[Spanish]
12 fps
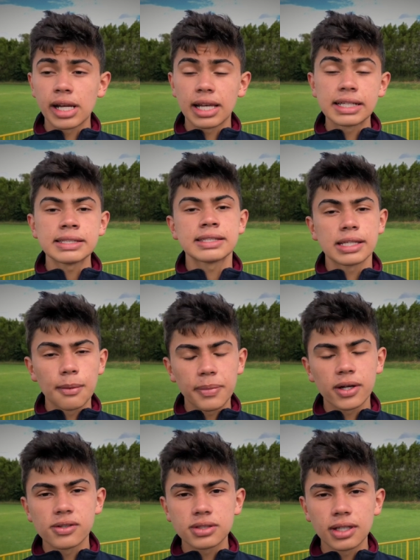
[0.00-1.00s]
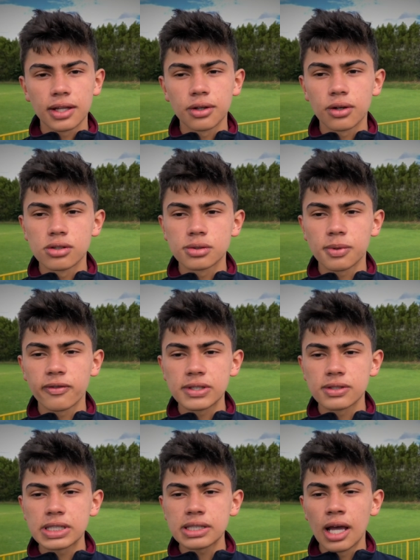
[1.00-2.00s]
en clase, siempre conciliando con los
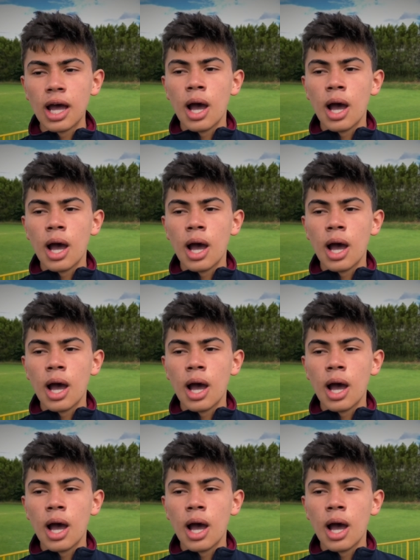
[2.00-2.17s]
profesores